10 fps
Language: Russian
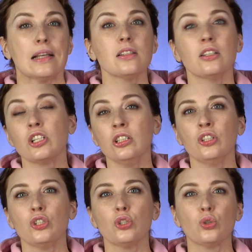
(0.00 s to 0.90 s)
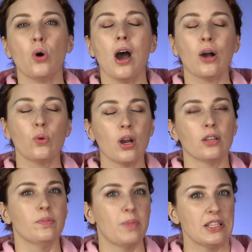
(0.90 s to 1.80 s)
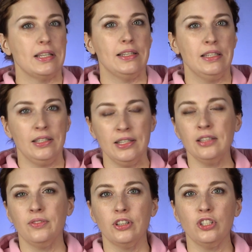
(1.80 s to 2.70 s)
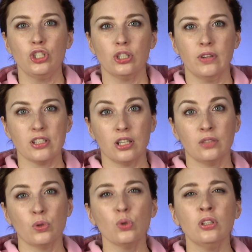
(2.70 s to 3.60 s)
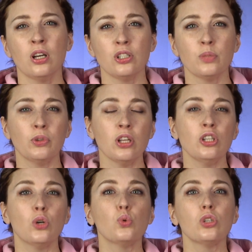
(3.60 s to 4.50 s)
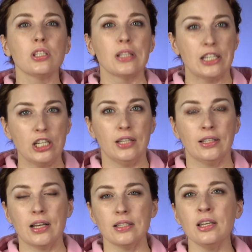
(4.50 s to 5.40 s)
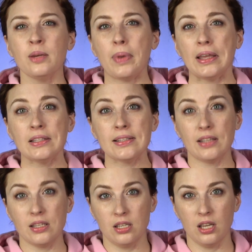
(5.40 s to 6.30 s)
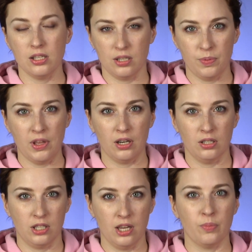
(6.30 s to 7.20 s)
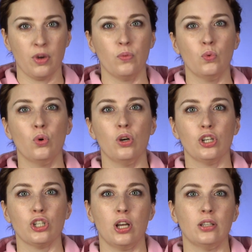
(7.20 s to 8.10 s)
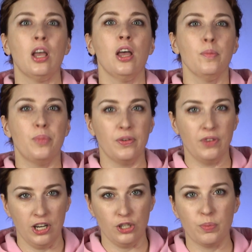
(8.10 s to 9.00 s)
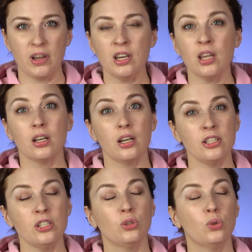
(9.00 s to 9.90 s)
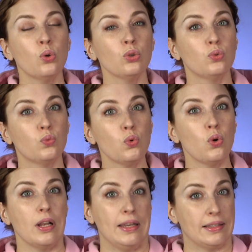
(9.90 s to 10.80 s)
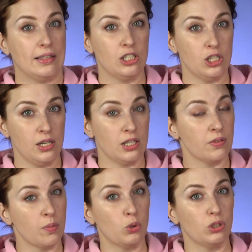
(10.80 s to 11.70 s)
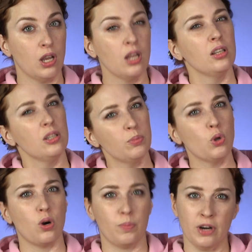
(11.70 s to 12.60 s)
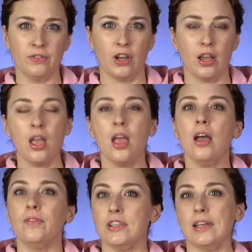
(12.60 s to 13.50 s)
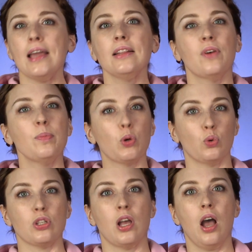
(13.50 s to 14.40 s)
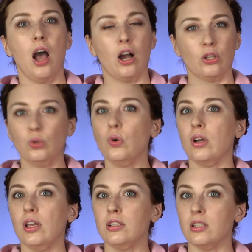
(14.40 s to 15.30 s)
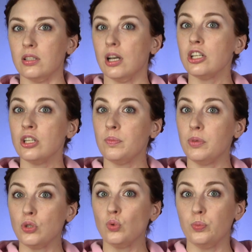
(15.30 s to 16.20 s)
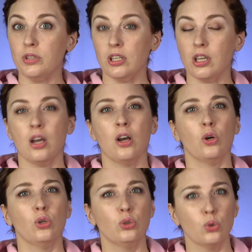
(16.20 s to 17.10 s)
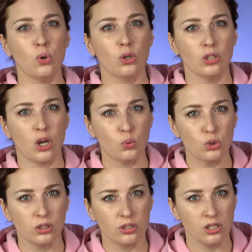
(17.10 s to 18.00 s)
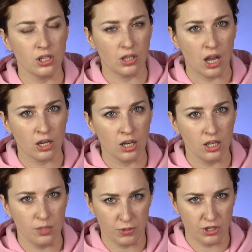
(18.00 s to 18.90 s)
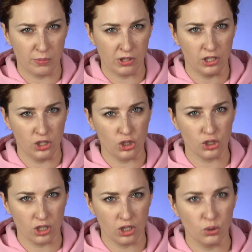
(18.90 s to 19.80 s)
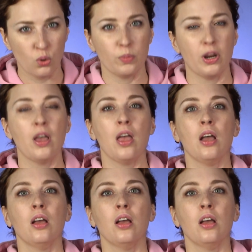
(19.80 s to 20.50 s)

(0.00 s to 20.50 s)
Так сложилось, что аккурат в последние дни 2020 года депутаты ужесточили наказание по этой статье, и теперь тем, кого решат привлечь по ней, грозит до двух лет лишения свободы. Неплохо, правда? Возникает вопрос, а кто эти страшные преступники? Кто нарушил санитарно-эпидемиологические нормы?